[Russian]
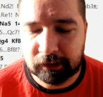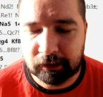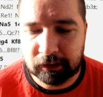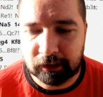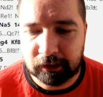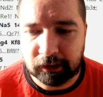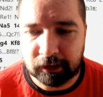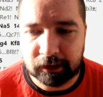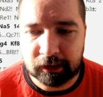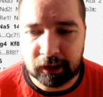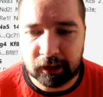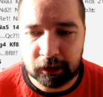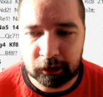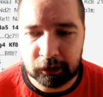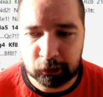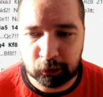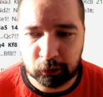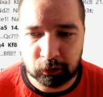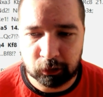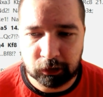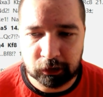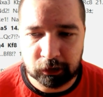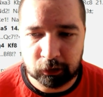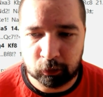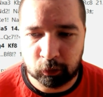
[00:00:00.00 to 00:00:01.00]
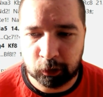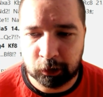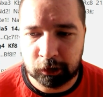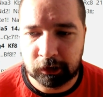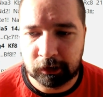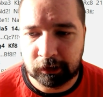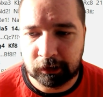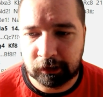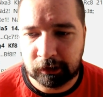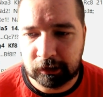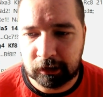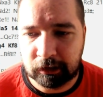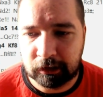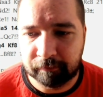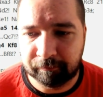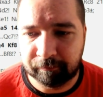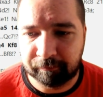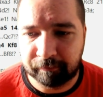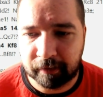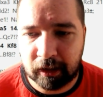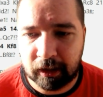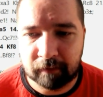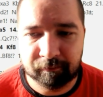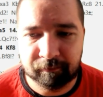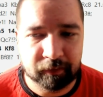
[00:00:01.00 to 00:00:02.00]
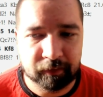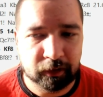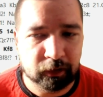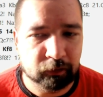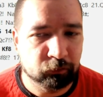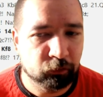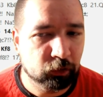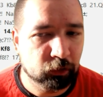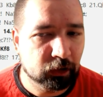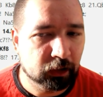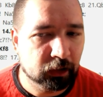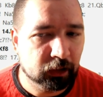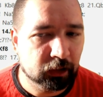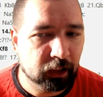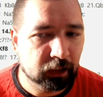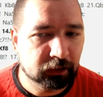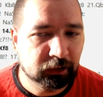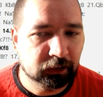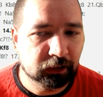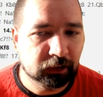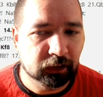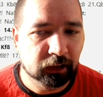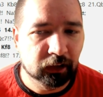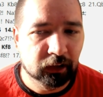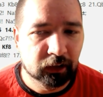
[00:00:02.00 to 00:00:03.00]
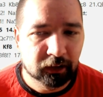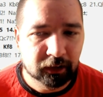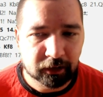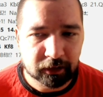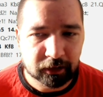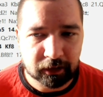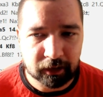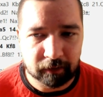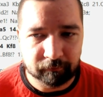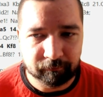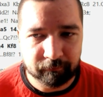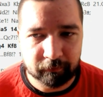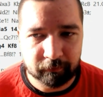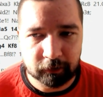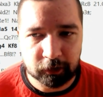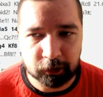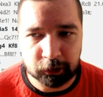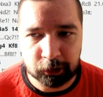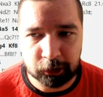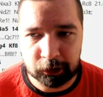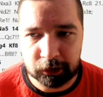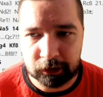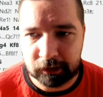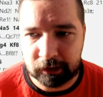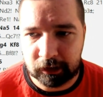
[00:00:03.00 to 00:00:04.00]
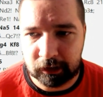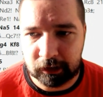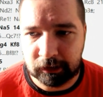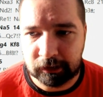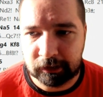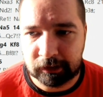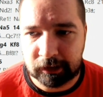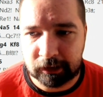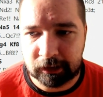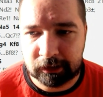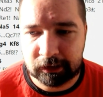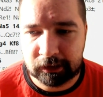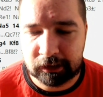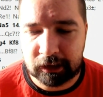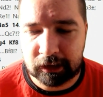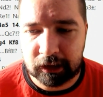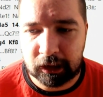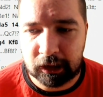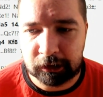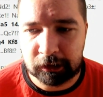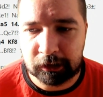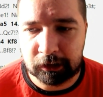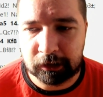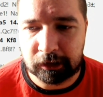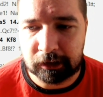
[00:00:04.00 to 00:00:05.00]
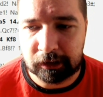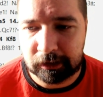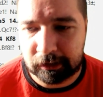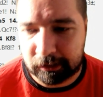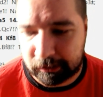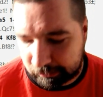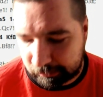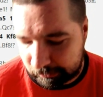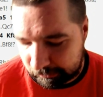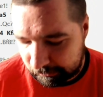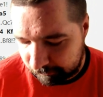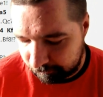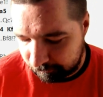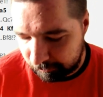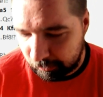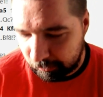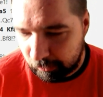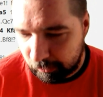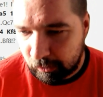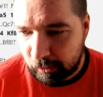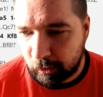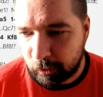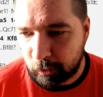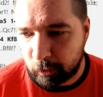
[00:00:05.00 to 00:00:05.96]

g и дальше у них очень сильный план перевода ладьи на поле G3 со страшной инициативой.